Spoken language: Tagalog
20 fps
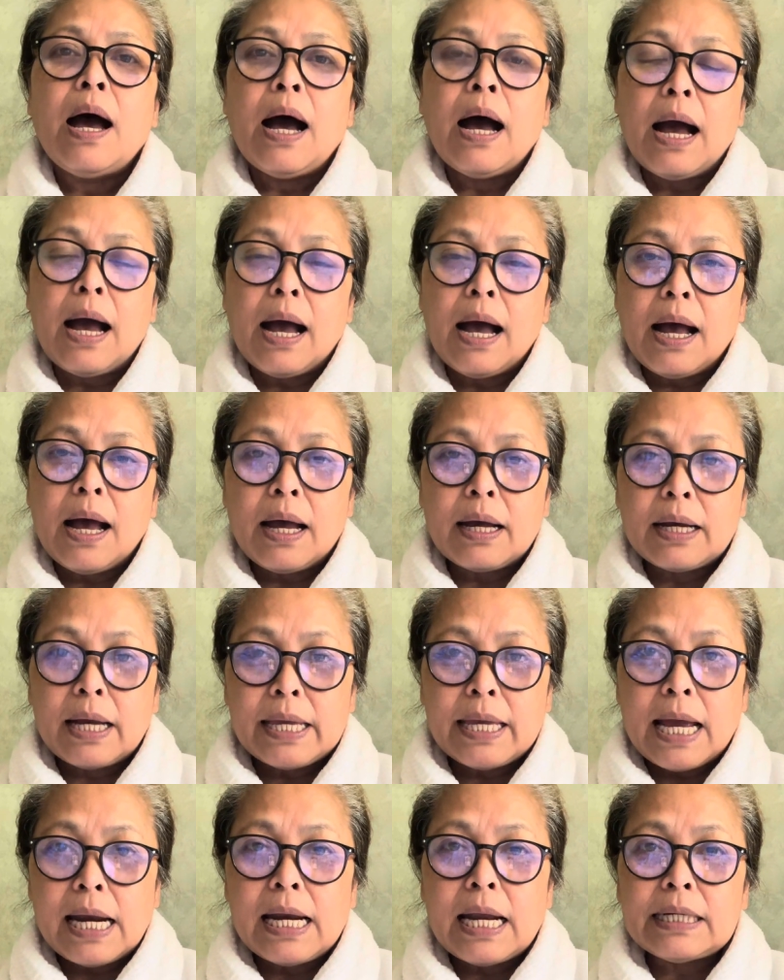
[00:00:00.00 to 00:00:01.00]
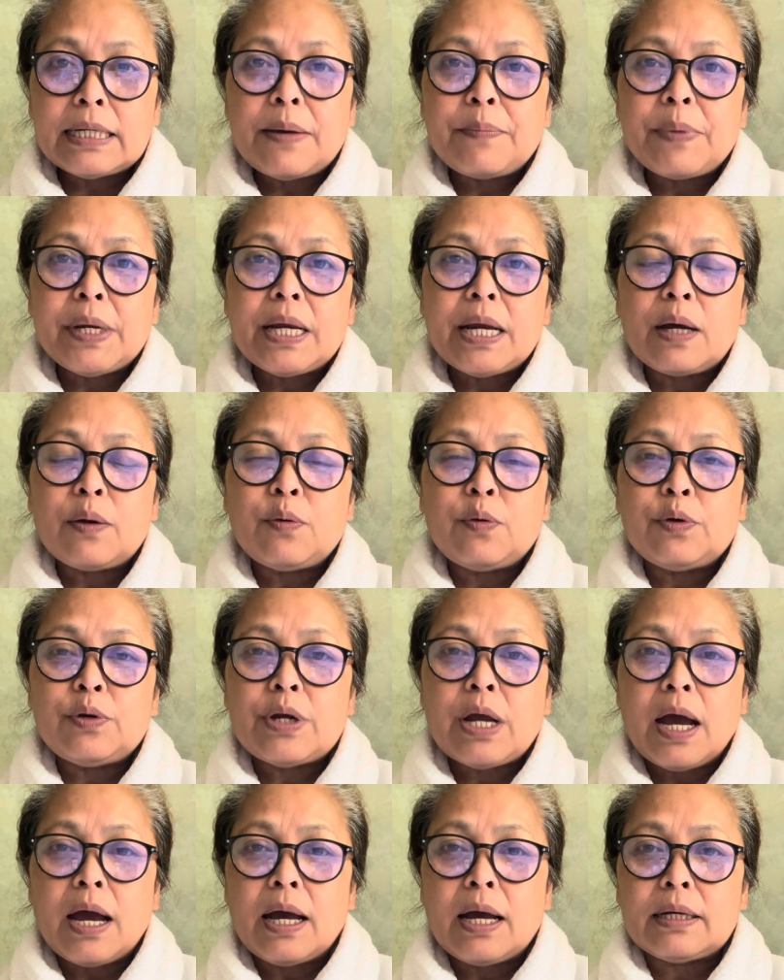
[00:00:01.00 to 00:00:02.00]
Uh, kaya lang naman ako
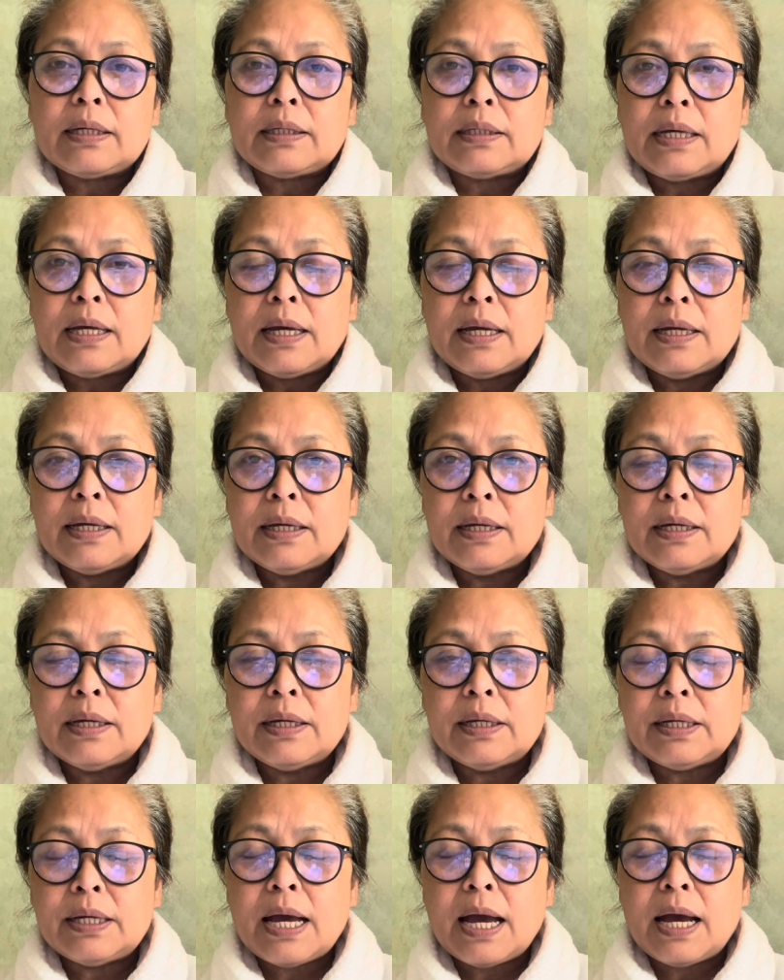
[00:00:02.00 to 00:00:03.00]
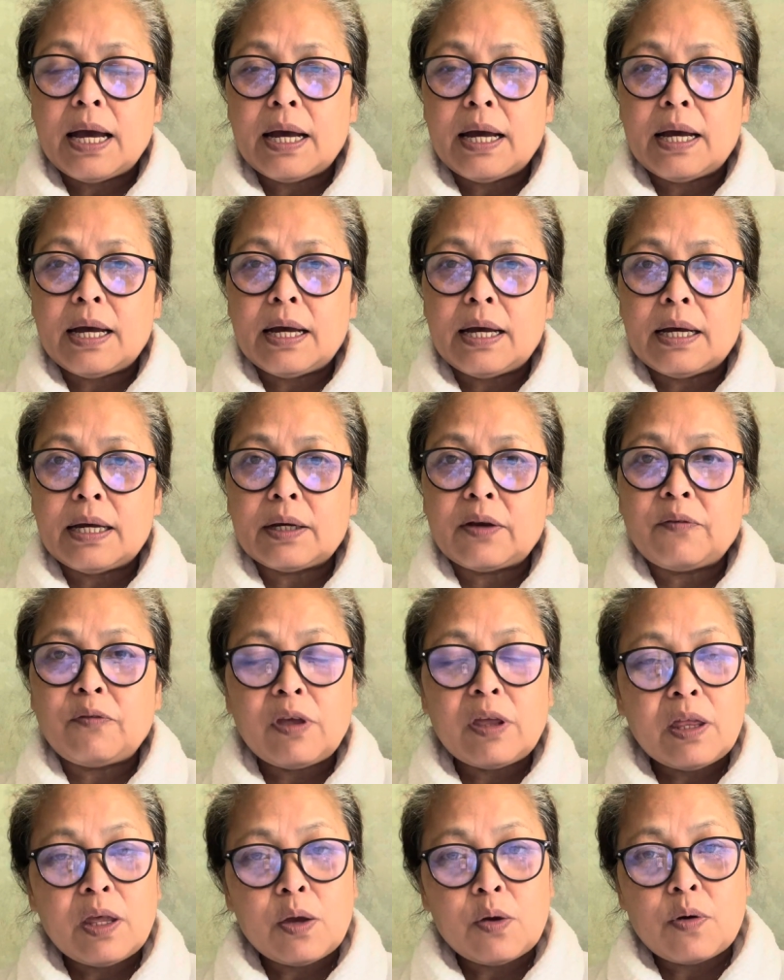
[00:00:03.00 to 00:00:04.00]
nag, nag
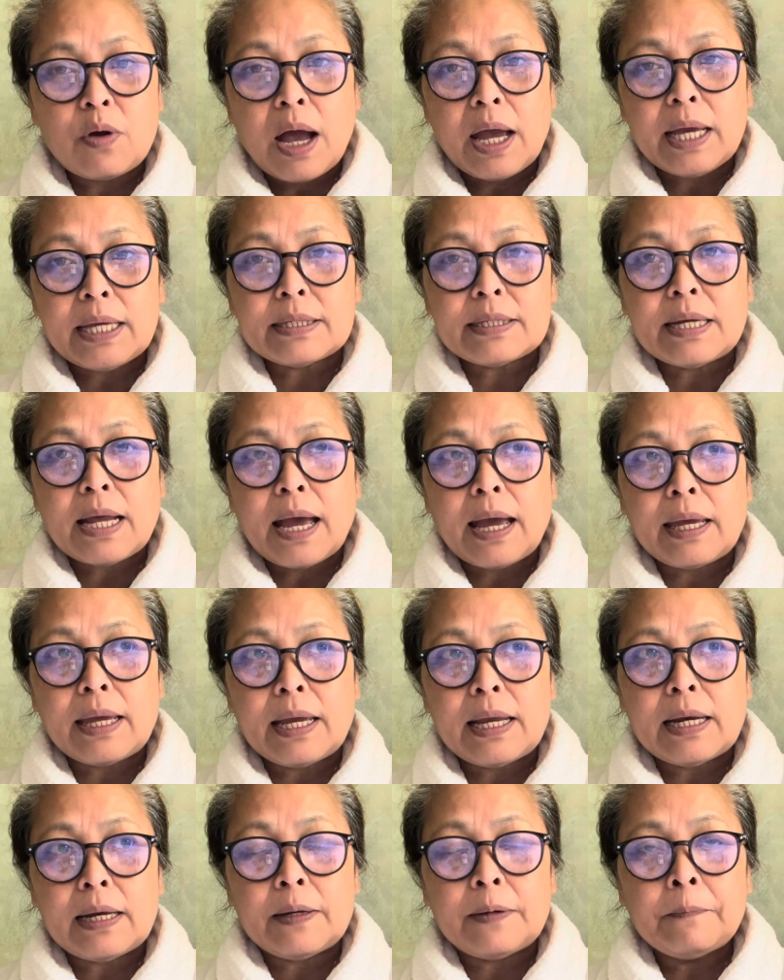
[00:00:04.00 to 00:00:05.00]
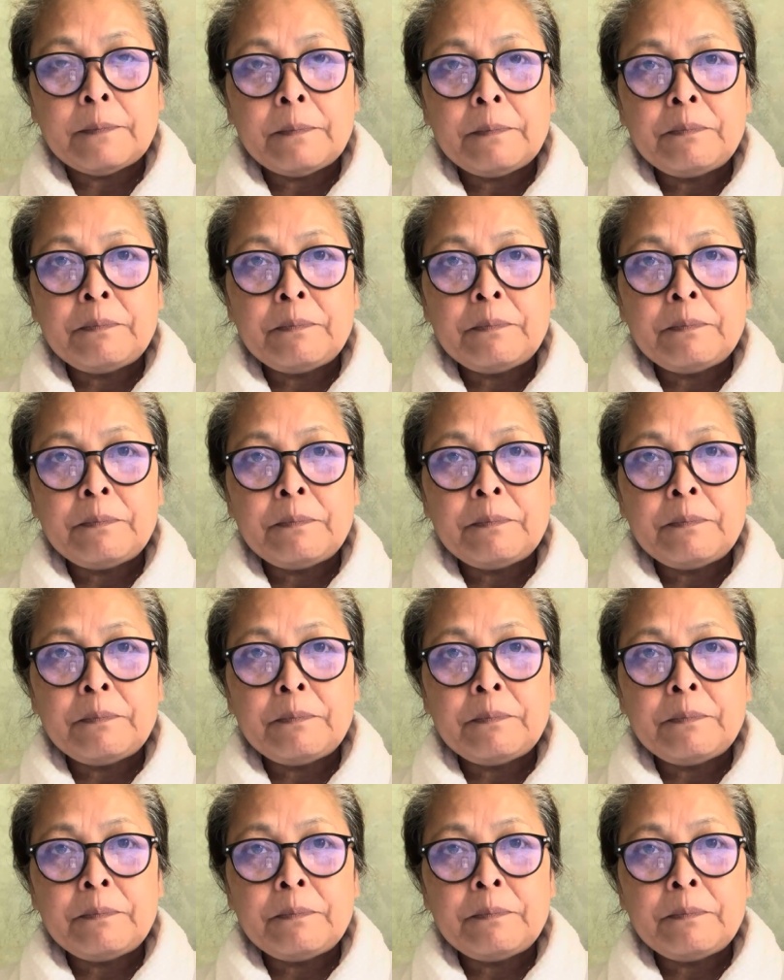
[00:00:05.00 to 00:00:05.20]
video guys dahil